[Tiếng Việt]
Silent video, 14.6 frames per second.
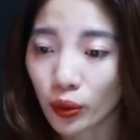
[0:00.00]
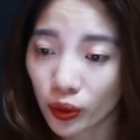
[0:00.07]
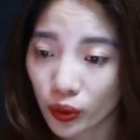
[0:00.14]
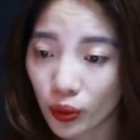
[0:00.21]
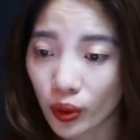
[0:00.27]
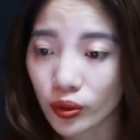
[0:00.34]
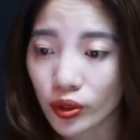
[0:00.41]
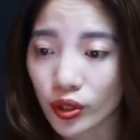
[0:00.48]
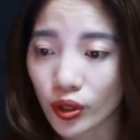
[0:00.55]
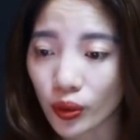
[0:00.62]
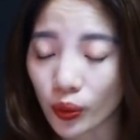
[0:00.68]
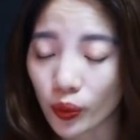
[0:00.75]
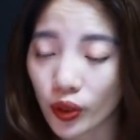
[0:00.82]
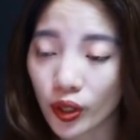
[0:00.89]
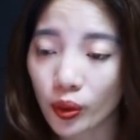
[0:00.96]
luôn nuông
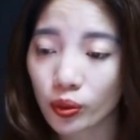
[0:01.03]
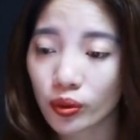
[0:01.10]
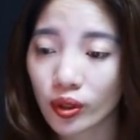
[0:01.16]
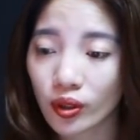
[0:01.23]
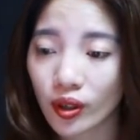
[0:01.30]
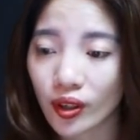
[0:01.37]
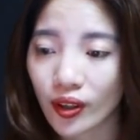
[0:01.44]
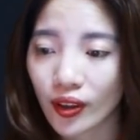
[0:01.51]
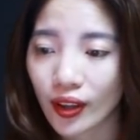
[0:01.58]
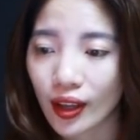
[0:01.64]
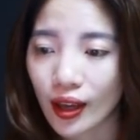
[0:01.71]
chiều, yêu thương.